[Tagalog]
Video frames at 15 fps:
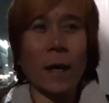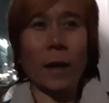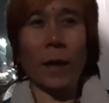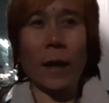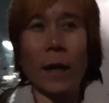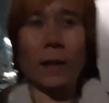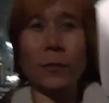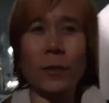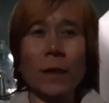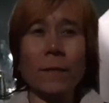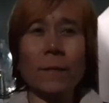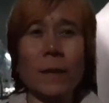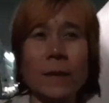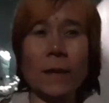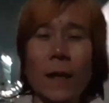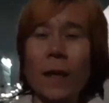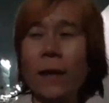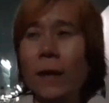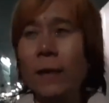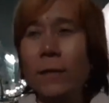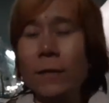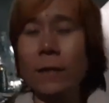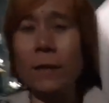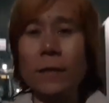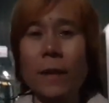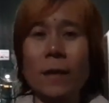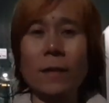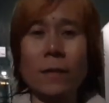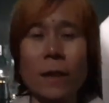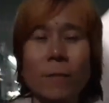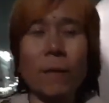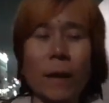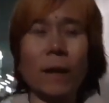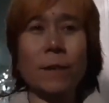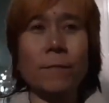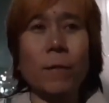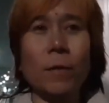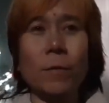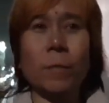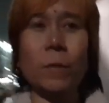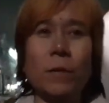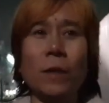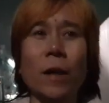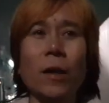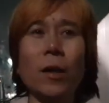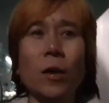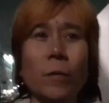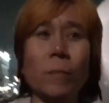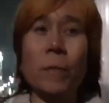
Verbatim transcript: Eh, I try the best I can till next day, mag-explore po tayo or